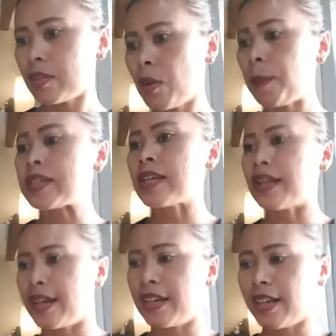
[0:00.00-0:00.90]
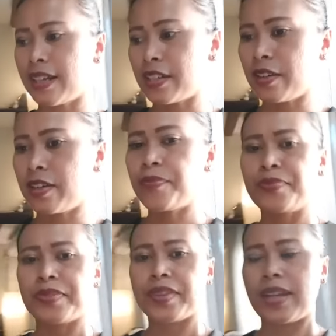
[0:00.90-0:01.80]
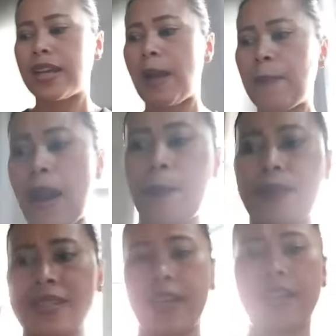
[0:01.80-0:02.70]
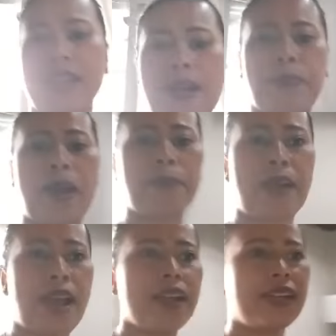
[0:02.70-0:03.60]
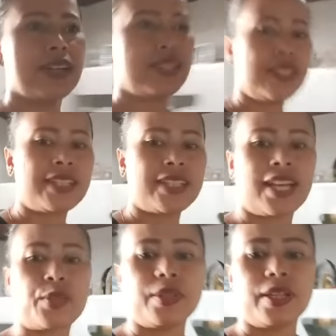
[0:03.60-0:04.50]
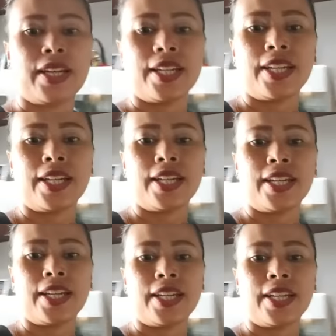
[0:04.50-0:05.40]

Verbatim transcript: Lopasan ada karenya. Gak apa-apa sayang, gak apa-apa. Lihat tuh. Dede